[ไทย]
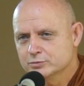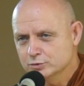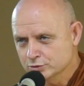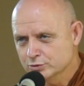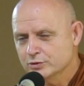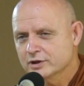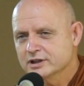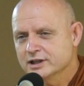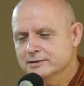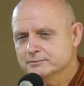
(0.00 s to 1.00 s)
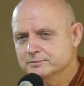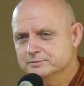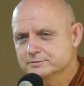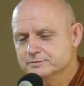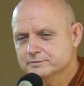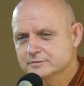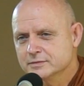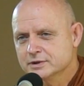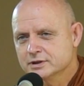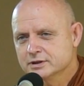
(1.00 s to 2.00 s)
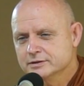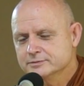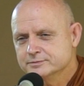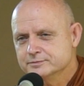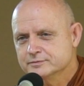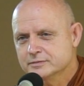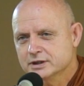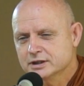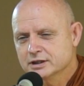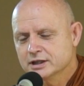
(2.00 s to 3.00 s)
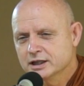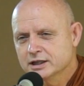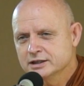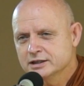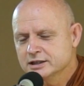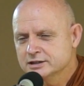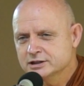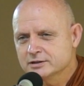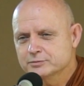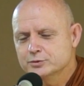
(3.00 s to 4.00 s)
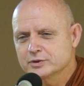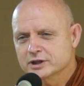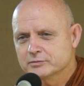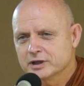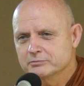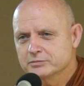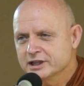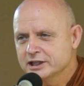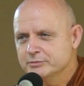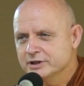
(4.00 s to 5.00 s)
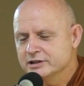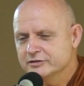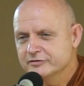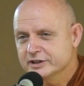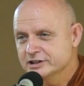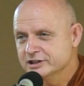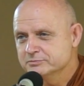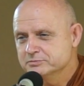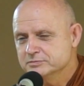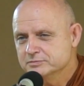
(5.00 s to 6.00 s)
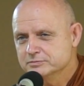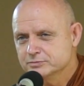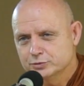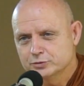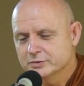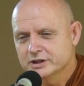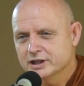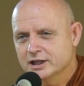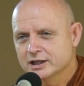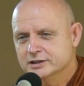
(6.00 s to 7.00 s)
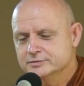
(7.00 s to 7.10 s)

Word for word: ผู้ถูกกระทำ อันนี้นี่จะพูดกันว่า blaming the victim พูดไม่ได้